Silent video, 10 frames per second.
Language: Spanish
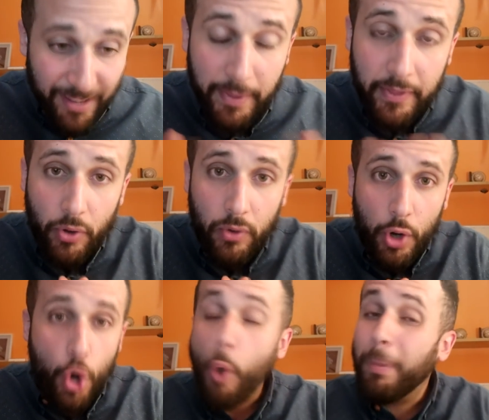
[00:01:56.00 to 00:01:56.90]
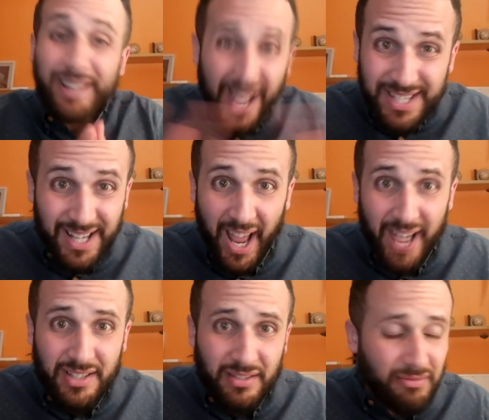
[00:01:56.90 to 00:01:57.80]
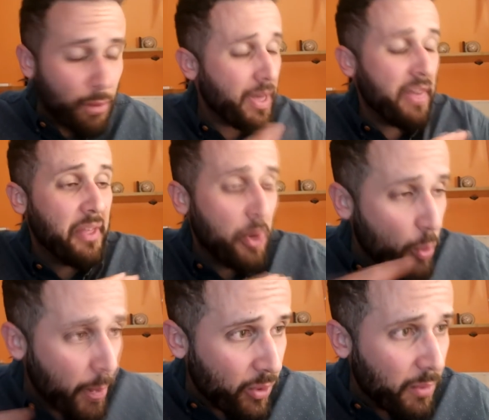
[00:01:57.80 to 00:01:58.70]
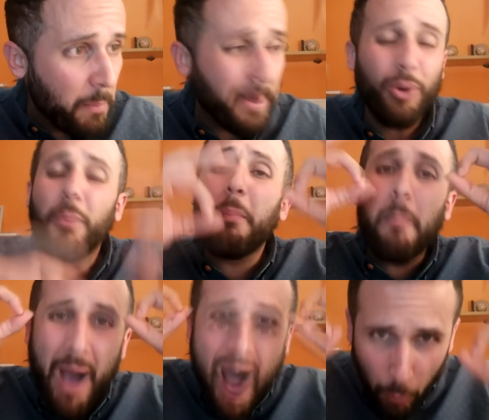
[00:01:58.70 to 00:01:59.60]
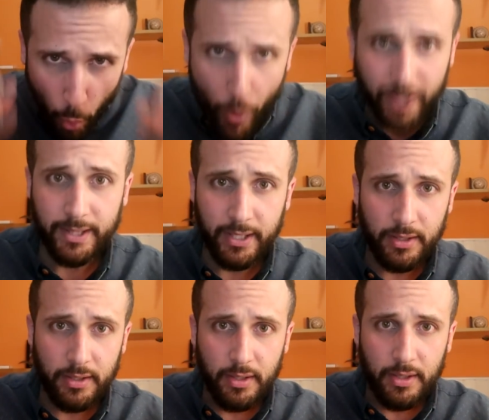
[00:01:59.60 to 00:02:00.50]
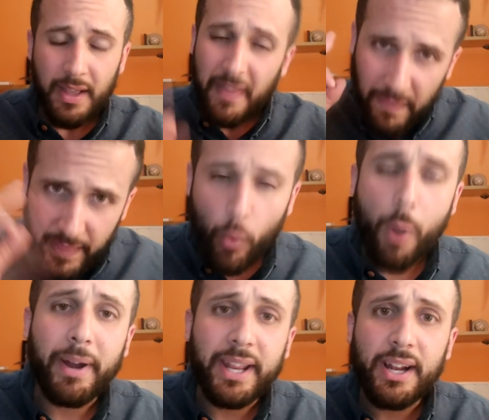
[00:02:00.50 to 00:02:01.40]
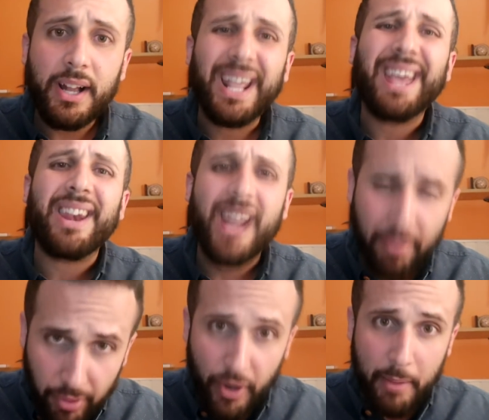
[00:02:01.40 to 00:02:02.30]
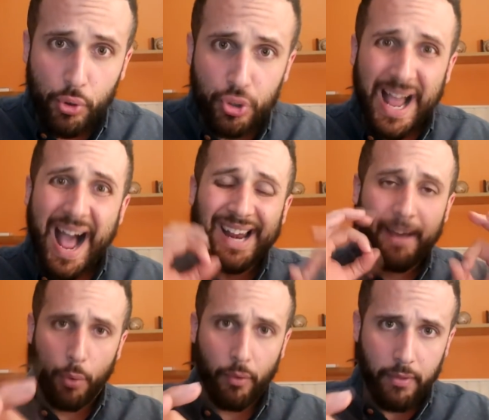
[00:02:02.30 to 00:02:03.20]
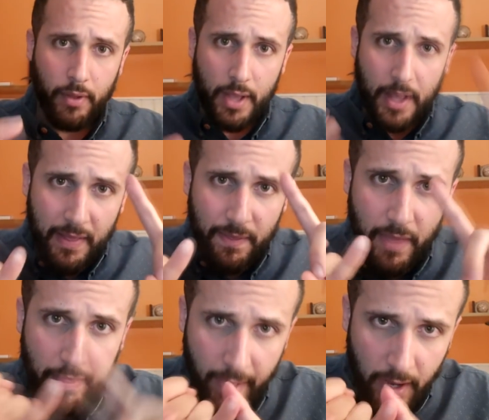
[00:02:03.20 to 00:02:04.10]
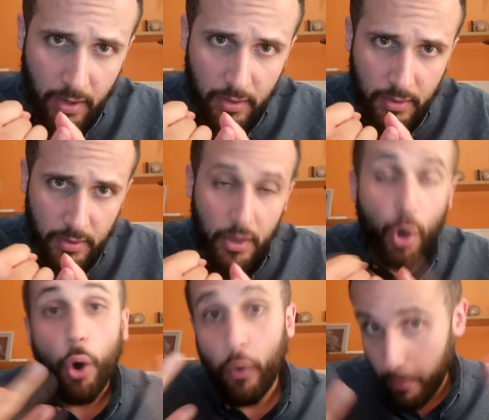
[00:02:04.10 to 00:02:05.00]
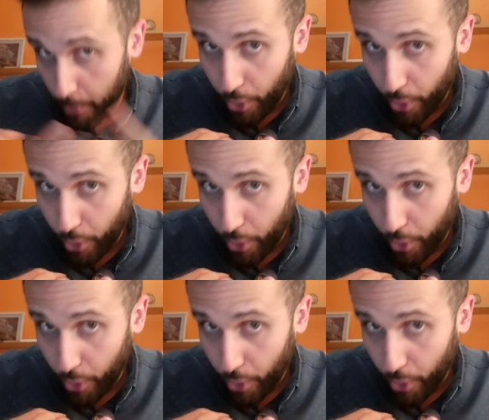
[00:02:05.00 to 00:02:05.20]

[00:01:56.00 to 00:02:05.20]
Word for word: este vídeo lo petáis de likes, no voy a decir número, pero a muerte, digo a Marina que reaccionemos a la voz de Cell o de